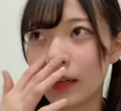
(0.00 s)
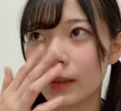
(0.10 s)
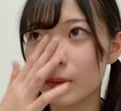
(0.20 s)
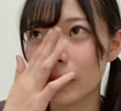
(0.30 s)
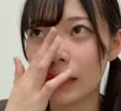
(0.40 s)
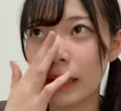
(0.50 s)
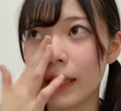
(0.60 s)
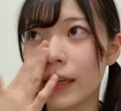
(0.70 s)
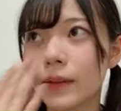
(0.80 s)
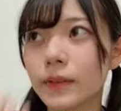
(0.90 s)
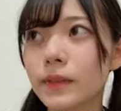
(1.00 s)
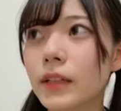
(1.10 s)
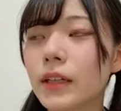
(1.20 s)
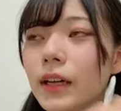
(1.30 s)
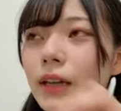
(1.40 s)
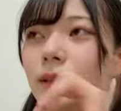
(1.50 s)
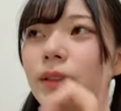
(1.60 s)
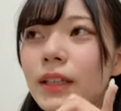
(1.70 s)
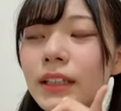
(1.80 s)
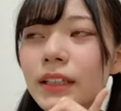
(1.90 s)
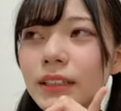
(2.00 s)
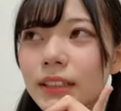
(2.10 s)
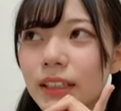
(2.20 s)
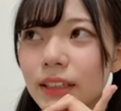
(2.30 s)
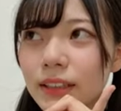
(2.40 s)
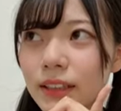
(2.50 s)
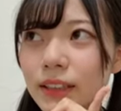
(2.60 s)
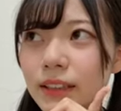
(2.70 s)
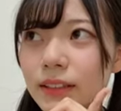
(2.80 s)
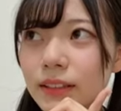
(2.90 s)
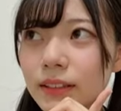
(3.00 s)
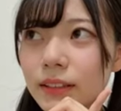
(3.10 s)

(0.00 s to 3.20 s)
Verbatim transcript: あとはねあと何が好きかな